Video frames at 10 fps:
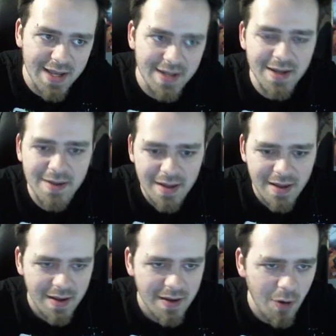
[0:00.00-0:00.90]
ne?
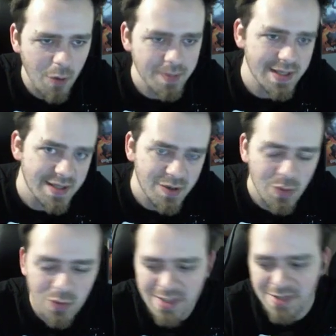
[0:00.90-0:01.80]
Ob das jetzt
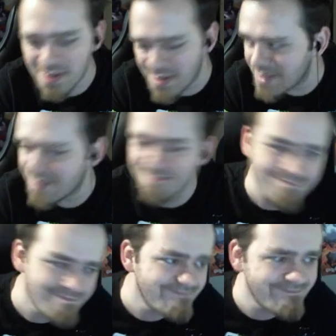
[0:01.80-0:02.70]
gut ist oder nicht,
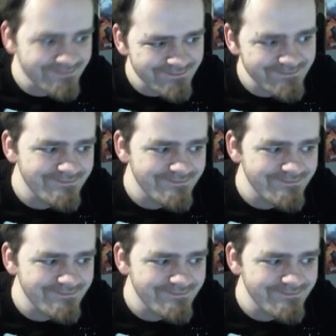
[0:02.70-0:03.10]
mh, mm,